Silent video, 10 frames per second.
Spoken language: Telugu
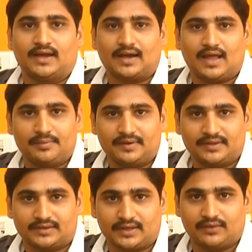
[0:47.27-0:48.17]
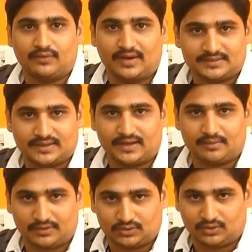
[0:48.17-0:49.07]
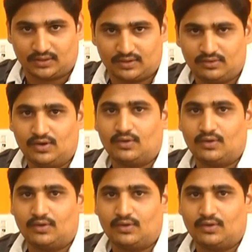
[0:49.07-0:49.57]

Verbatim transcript: కళాభినేత్రి వాణిశ్రీ గారు మనతో ఉన్నారు